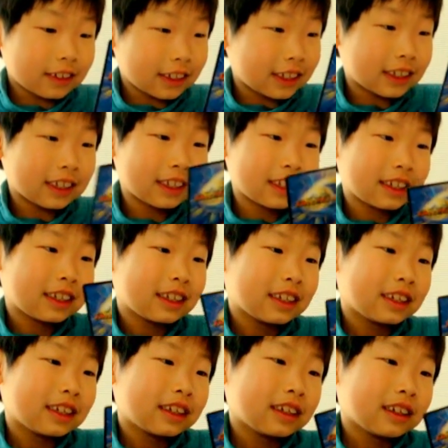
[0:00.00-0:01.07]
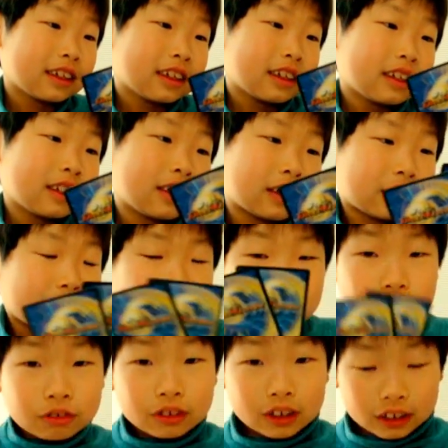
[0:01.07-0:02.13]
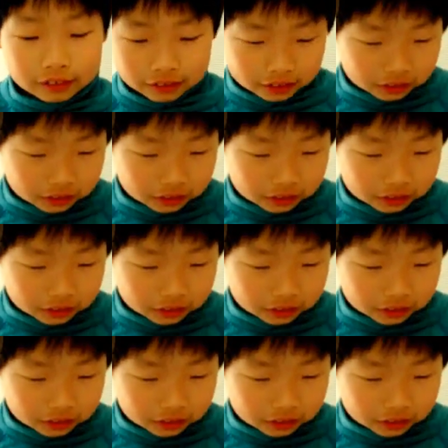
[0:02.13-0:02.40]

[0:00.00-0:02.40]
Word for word: はいでは今回